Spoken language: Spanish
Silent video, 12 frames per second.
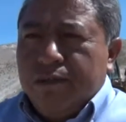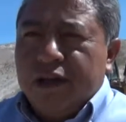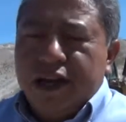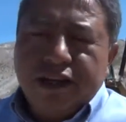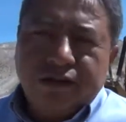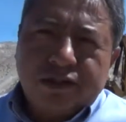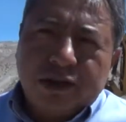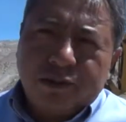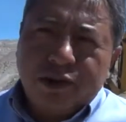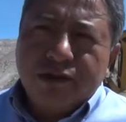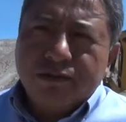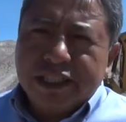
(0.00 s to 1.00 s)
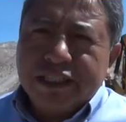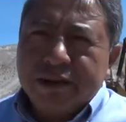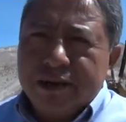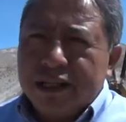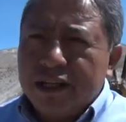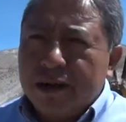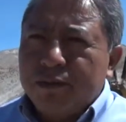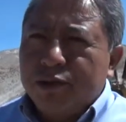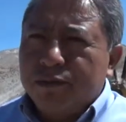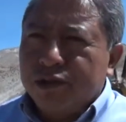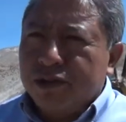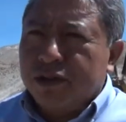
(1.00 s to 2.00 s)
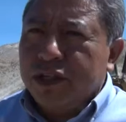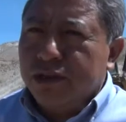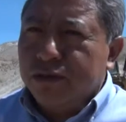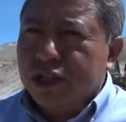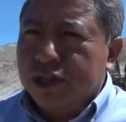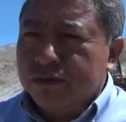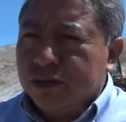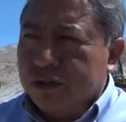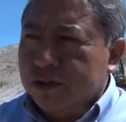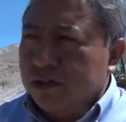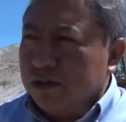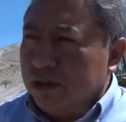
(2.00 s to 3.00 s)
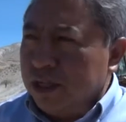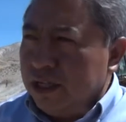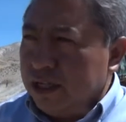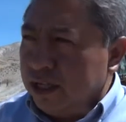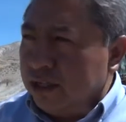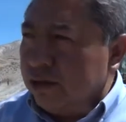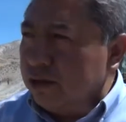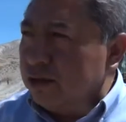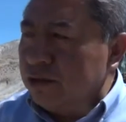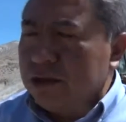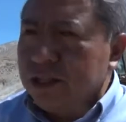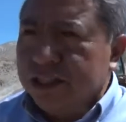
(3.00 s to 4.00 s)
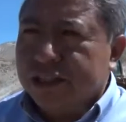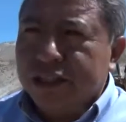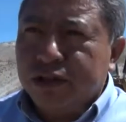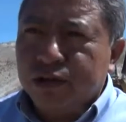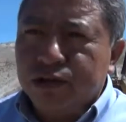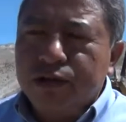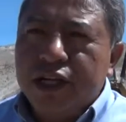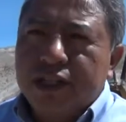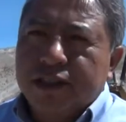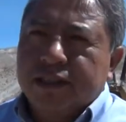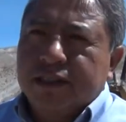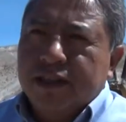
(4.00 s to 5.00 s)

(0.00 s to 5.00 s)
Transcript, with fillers: para que nos apoyen básicamente en la promoción del turismo de, todo el distrito de Ubinas.